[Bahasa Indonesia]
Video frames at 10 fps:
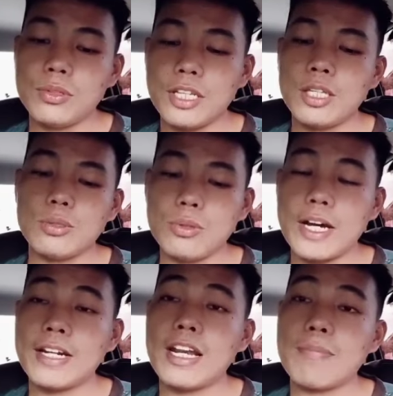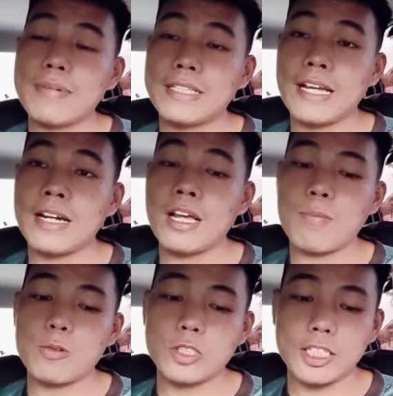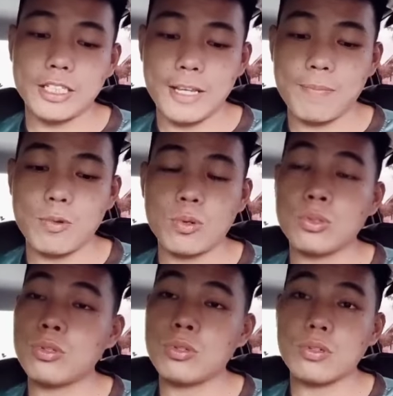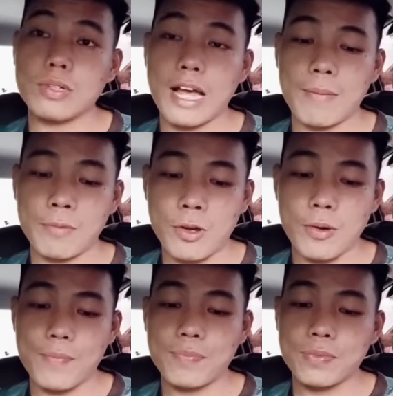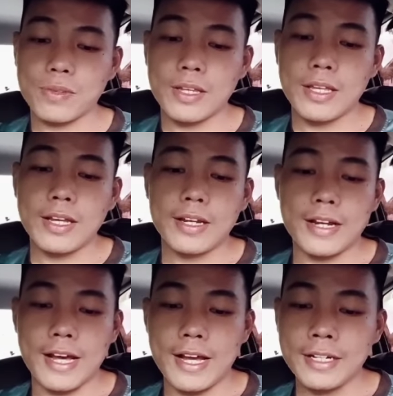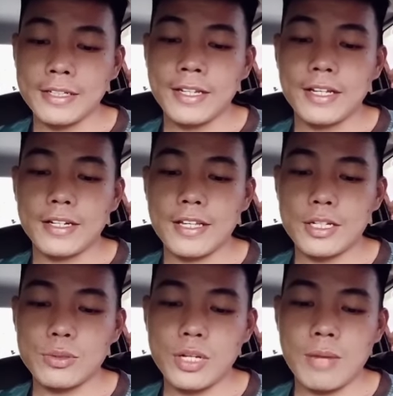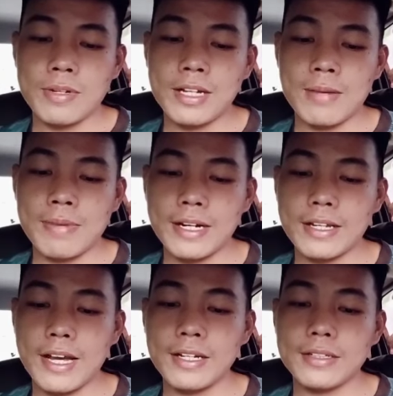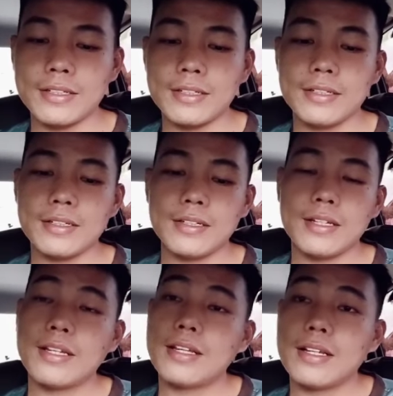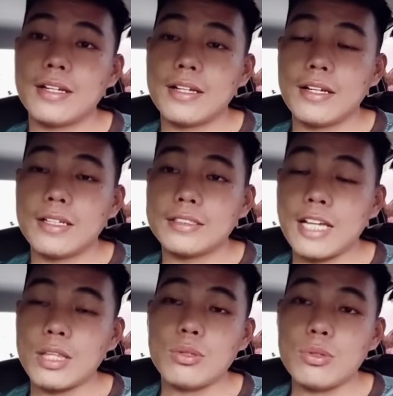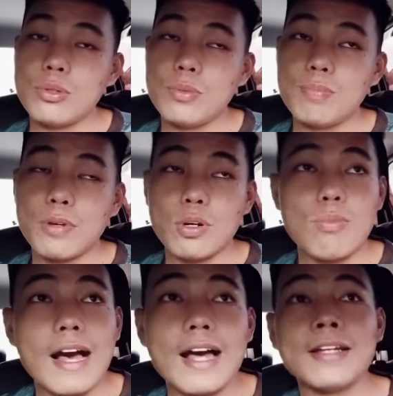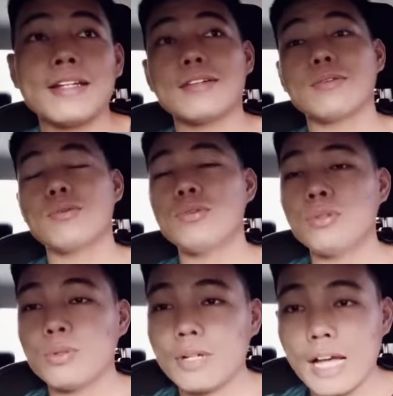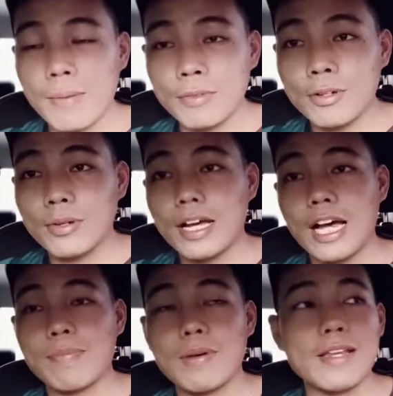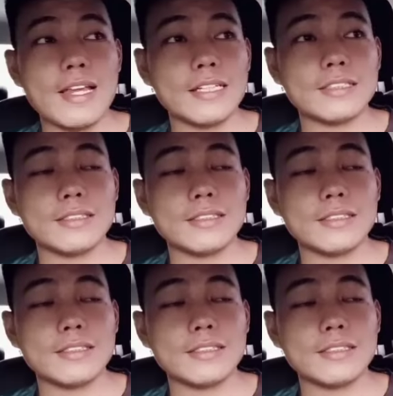Itu adalah petanda positif untuk AMNO. Dan dia juga menggambarkan satu perubahan untuk AMNO apabila